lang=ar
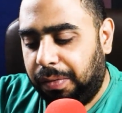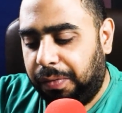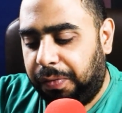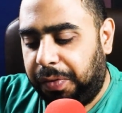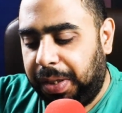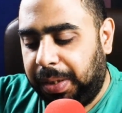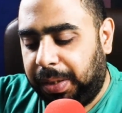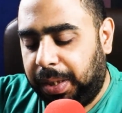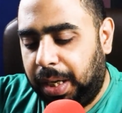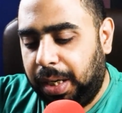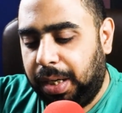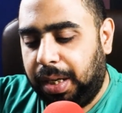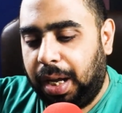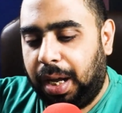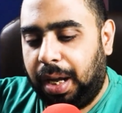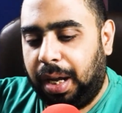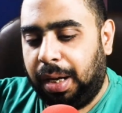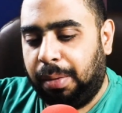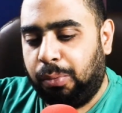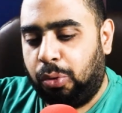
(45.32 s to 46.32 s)
في تلك
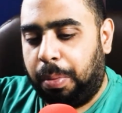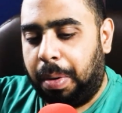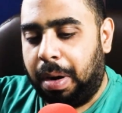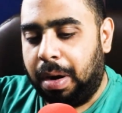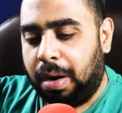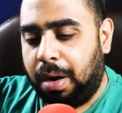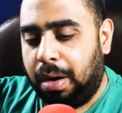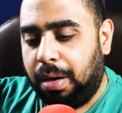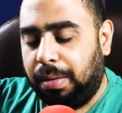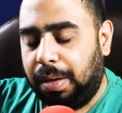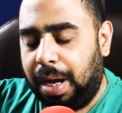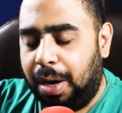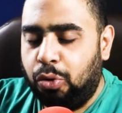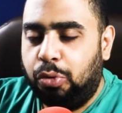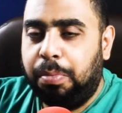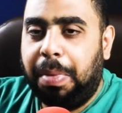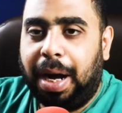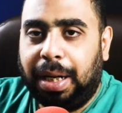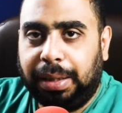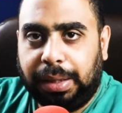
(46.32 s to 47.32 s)
المباراة
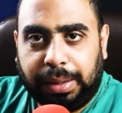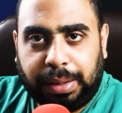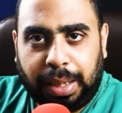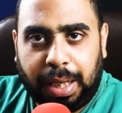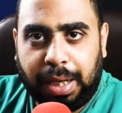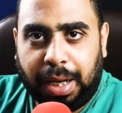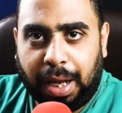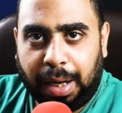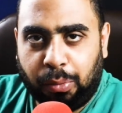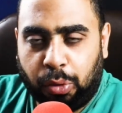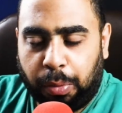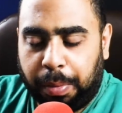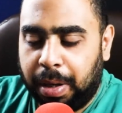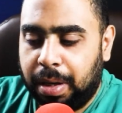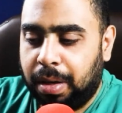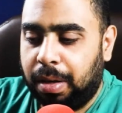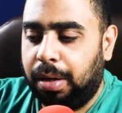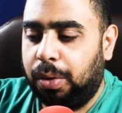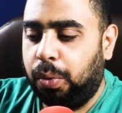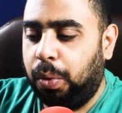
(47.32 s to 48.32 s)
أو بعد تلك
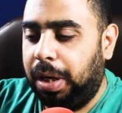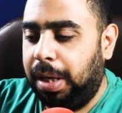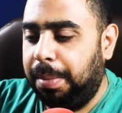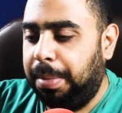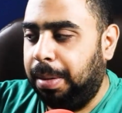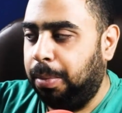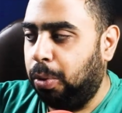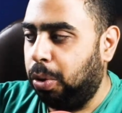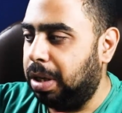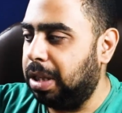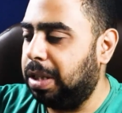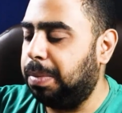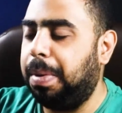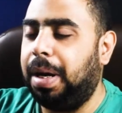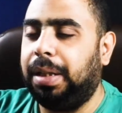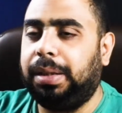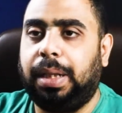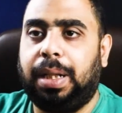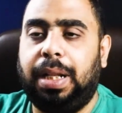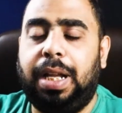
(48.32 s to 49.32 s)
المباراة واللي
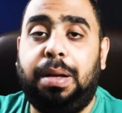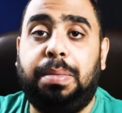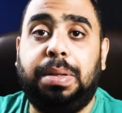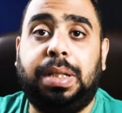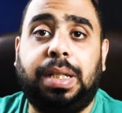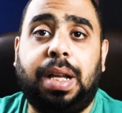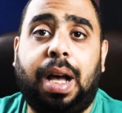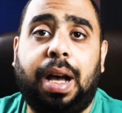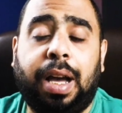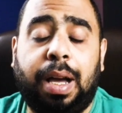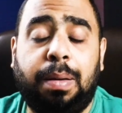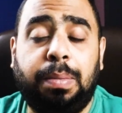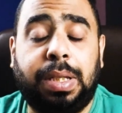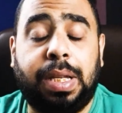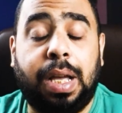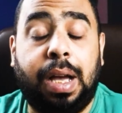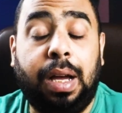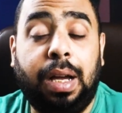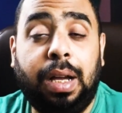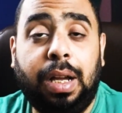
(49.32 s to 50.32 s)
بالمناسبة هتتلعب الساعة
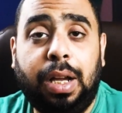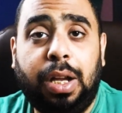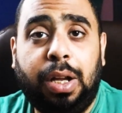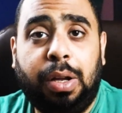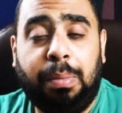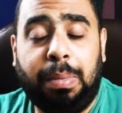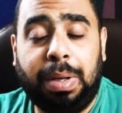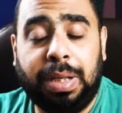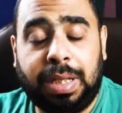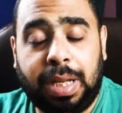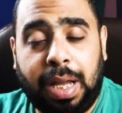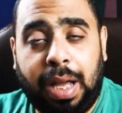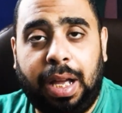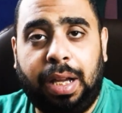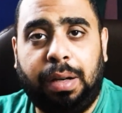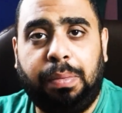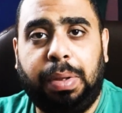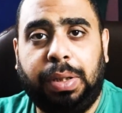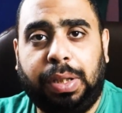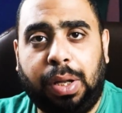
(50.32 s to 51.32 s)
خمسة
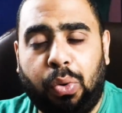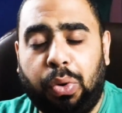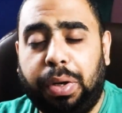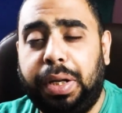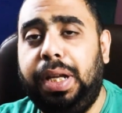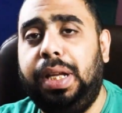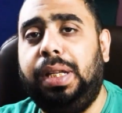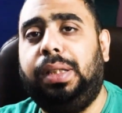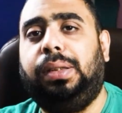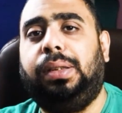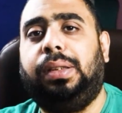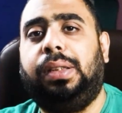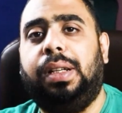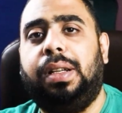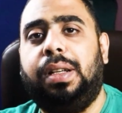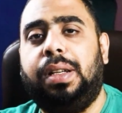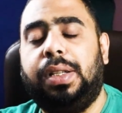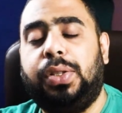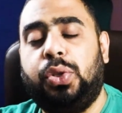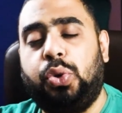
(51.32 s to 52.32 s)
مساء بتوقيت
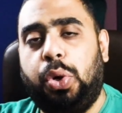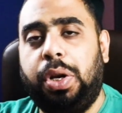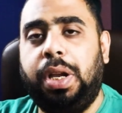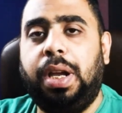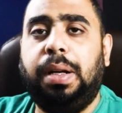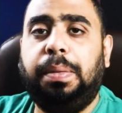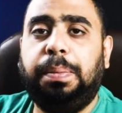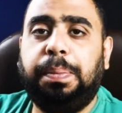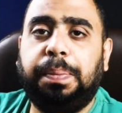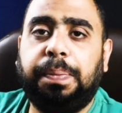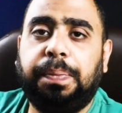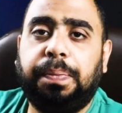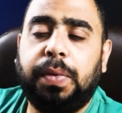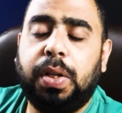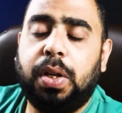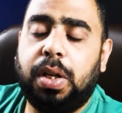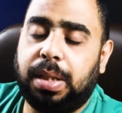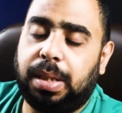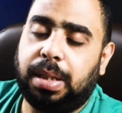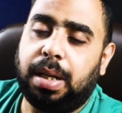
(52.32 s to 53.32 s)
آه، سوريا
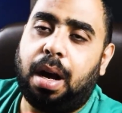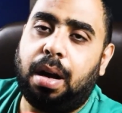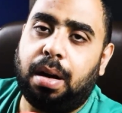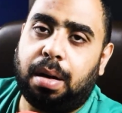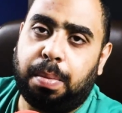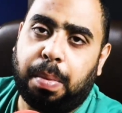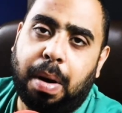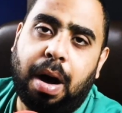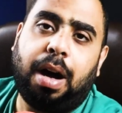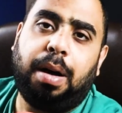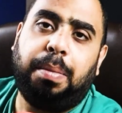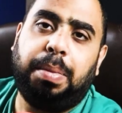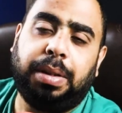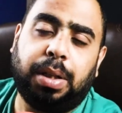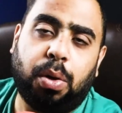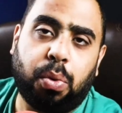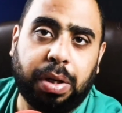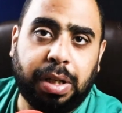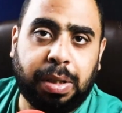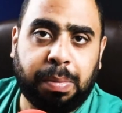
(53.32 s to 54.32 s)
الساعة أربعة
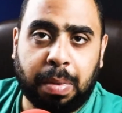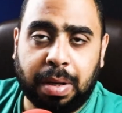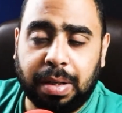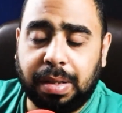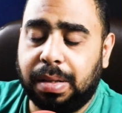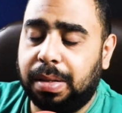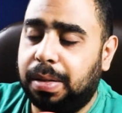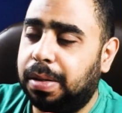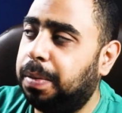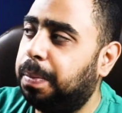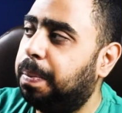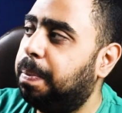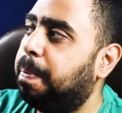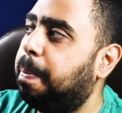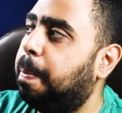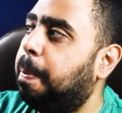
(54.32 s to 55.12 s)
بتوقيت مصر